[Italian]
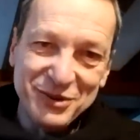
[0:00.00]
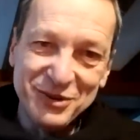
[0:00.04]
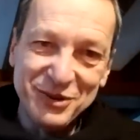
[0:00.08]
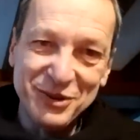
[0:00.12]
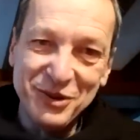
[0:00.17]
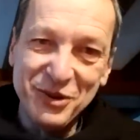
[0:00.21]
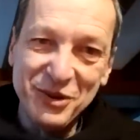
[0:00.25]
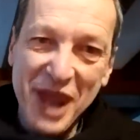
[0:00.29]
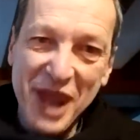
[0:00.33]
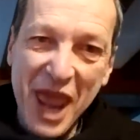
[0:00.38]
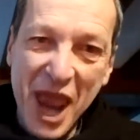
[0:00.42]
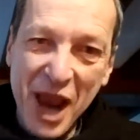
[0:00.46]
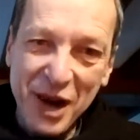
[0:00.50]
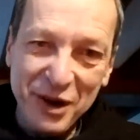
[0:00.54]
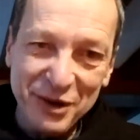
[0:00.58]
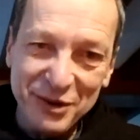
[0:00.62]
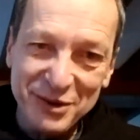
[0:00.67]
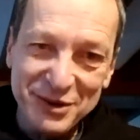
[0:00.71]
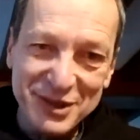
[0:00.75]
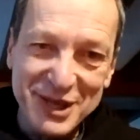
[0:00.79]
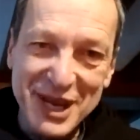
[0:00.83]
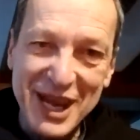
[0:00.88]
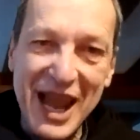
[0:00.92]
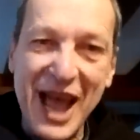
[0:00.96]
non è
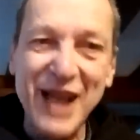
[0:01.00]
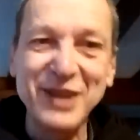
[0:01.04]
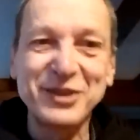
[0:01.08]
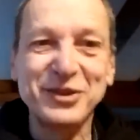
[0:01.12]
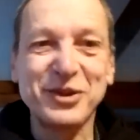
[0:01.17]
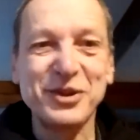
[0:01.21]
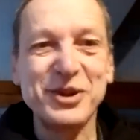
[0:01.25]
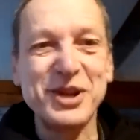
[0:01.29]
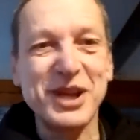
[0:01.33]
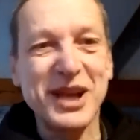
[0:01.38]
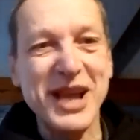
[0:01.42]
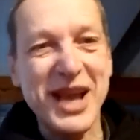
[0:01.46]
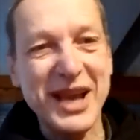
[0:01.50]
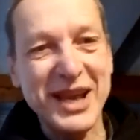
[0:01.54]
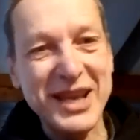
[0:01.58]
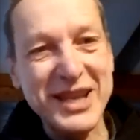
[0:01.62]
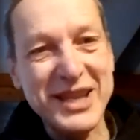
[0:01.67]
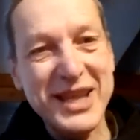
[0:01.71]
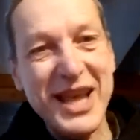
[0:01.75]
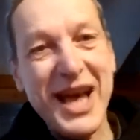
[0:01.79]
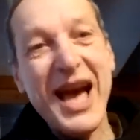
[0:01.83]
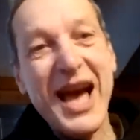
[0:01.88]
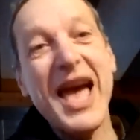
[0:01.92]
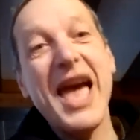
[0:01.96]
così. L'atto di
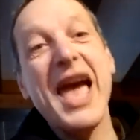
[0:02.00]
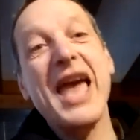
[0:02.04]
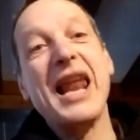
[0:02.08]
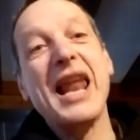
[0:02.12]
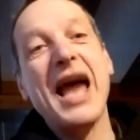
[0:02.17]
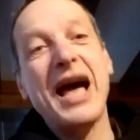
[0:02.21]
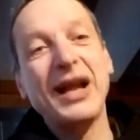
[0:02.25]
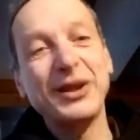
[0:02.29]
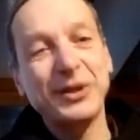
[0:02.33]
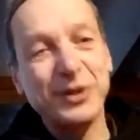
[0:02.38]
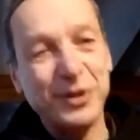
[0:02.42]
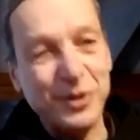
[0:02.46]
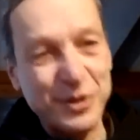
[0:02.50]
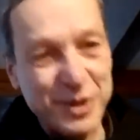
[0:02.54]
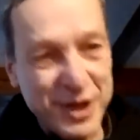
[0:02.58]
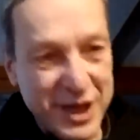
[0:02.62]
carità è l'atto di